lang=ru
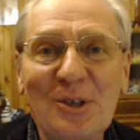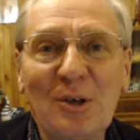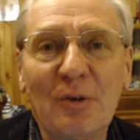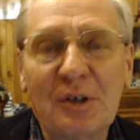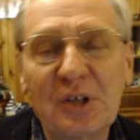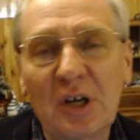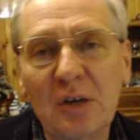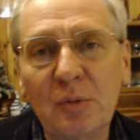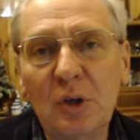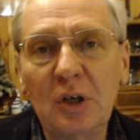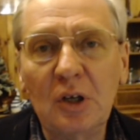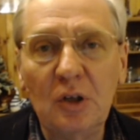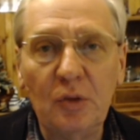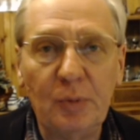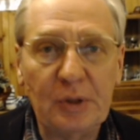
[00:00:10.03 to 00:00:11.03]

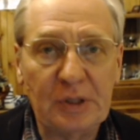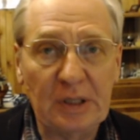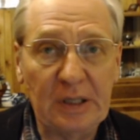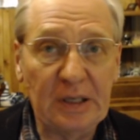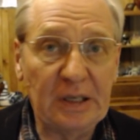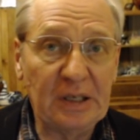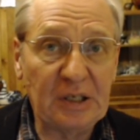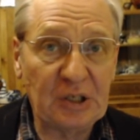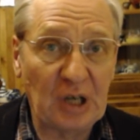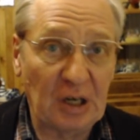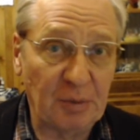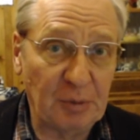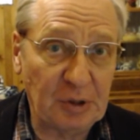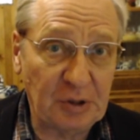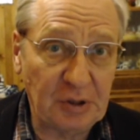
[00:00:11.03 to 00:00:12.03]
уважаемые любители
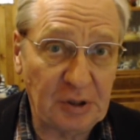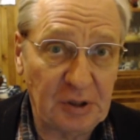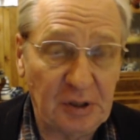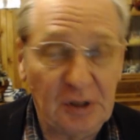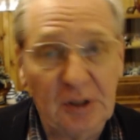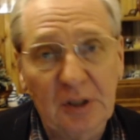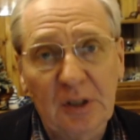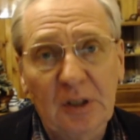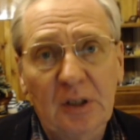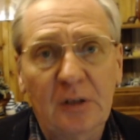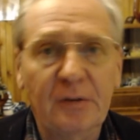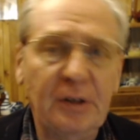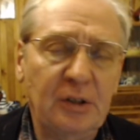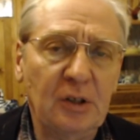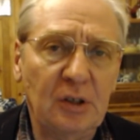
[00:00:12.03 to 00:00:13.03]
шахмат!
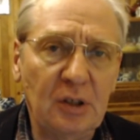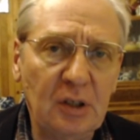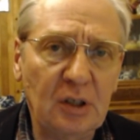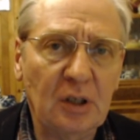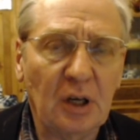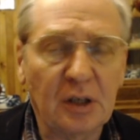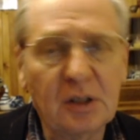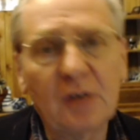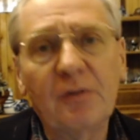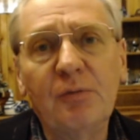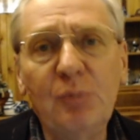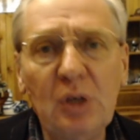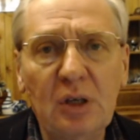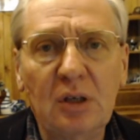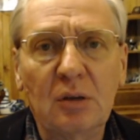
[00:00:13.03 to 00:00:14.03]
В эти дни, когда в
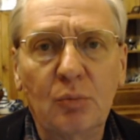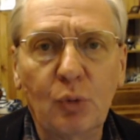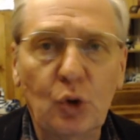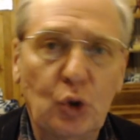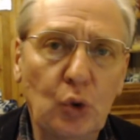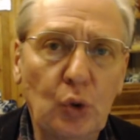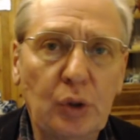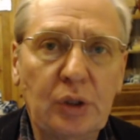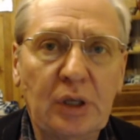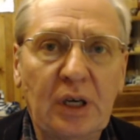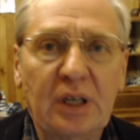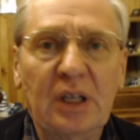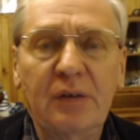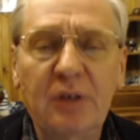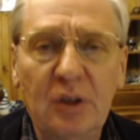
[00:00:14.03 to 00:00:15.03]
мире бушует
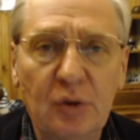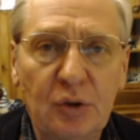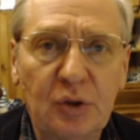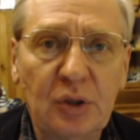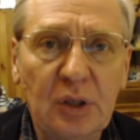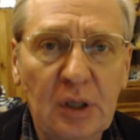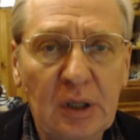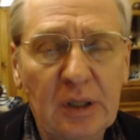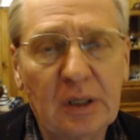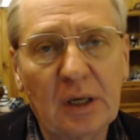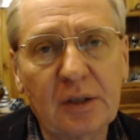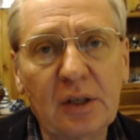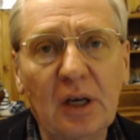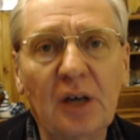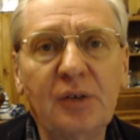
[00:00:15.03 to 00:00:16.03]
коронавирус,
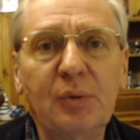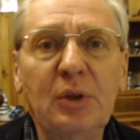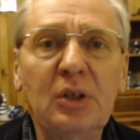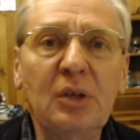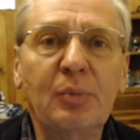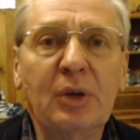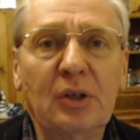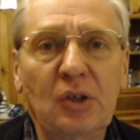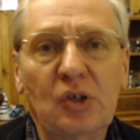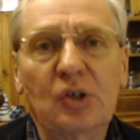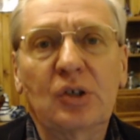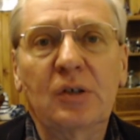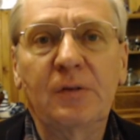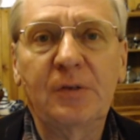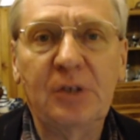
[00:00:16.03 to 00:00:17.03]
когда отменены
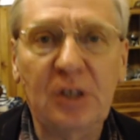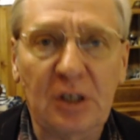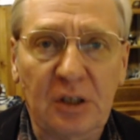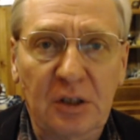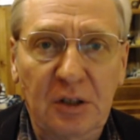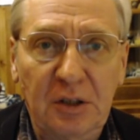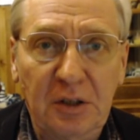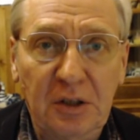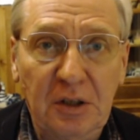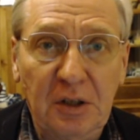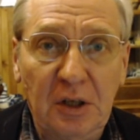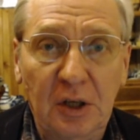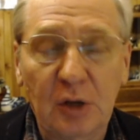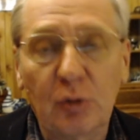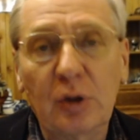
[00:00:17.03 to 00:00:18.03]
практически все
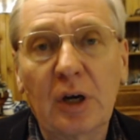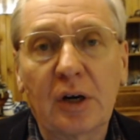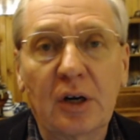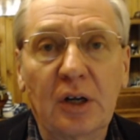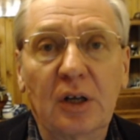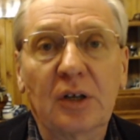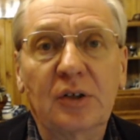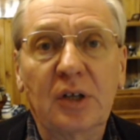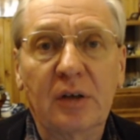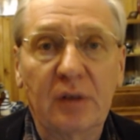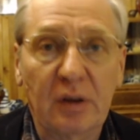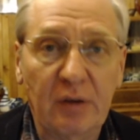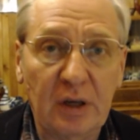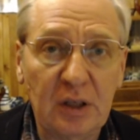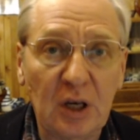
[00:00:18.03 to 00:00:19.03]
регулярные
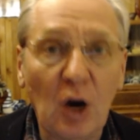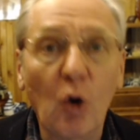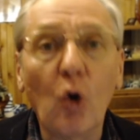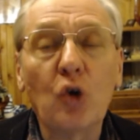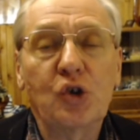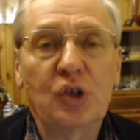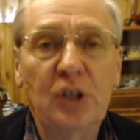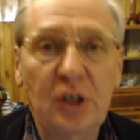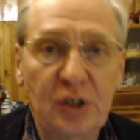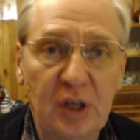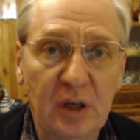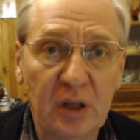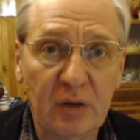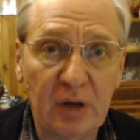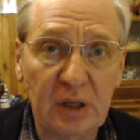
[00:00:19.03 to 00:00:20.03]
соревнования, очные
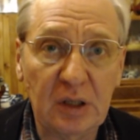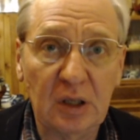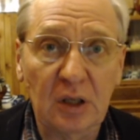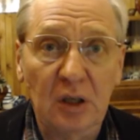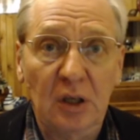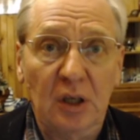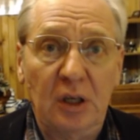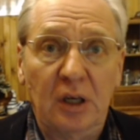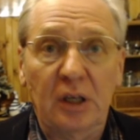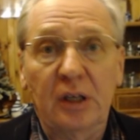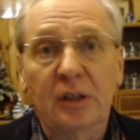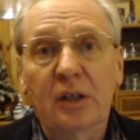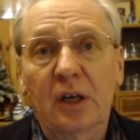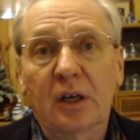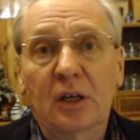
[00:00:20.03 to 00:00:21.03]
соревнования,
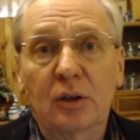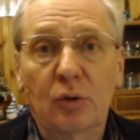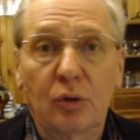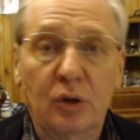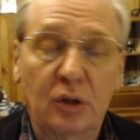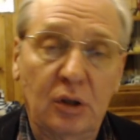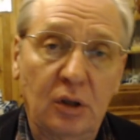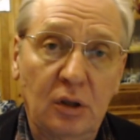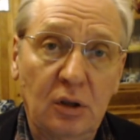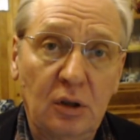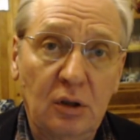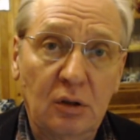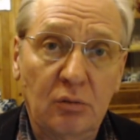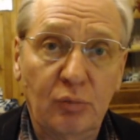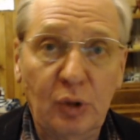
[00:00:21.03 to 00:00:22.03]
календарь которых
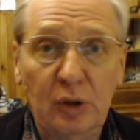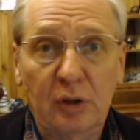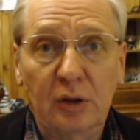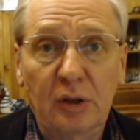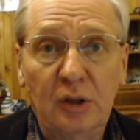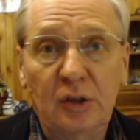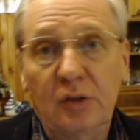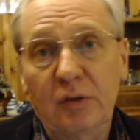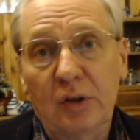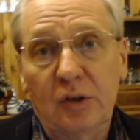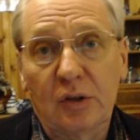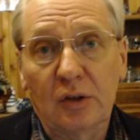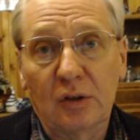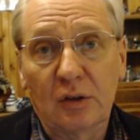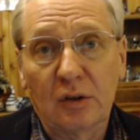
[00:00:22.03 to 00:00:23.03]
был
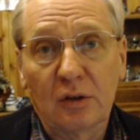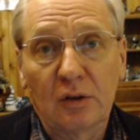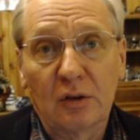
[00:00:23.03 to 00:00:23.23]
известен,